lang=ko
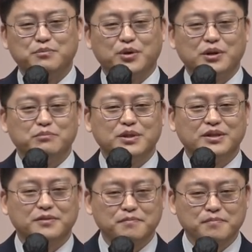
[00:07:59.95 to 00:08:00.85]

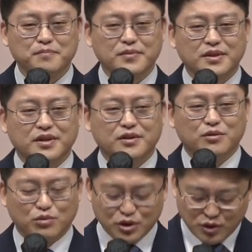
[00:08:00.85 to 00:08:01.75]
변합니다.
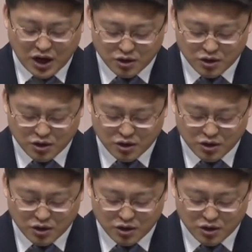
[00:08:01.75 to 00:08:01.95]
우리도